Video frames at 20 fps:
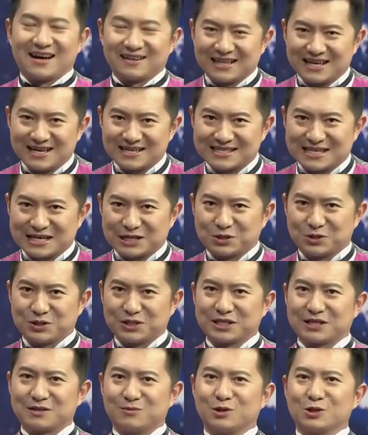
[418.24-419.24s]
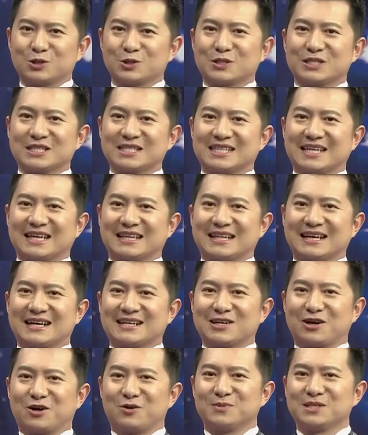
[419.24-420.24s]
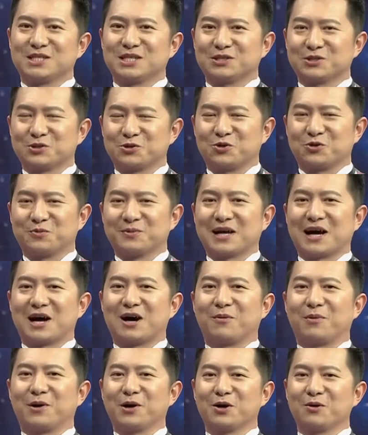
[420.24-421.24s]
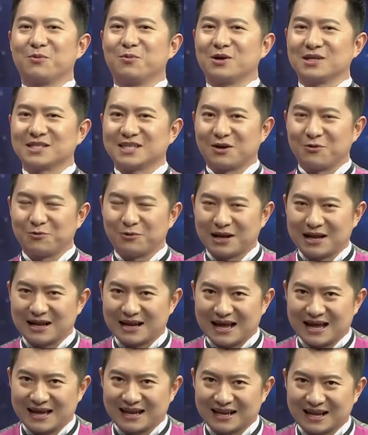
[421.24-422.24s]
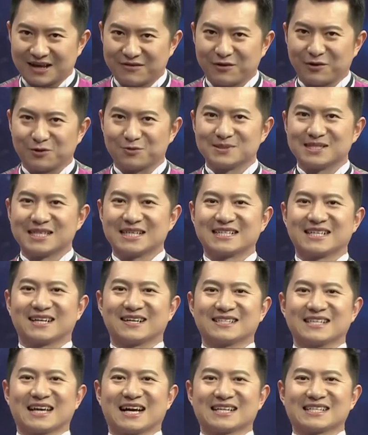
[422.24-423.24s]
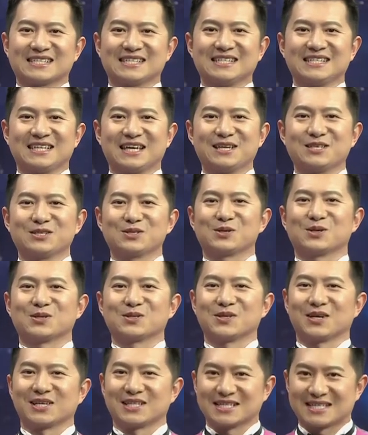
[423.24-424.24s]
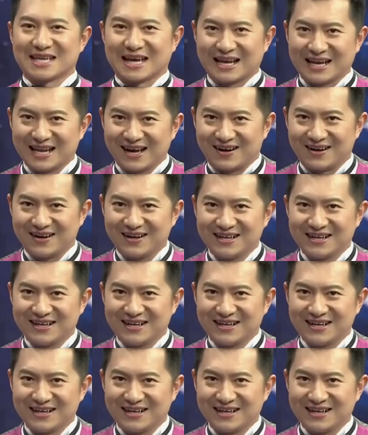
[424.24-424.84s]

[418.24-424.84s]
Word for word: 好的，在学这个魔术之前呢，让我们请出我们的好朋友魔香乌拉拉来为我们介绍一下今天所需要的材料。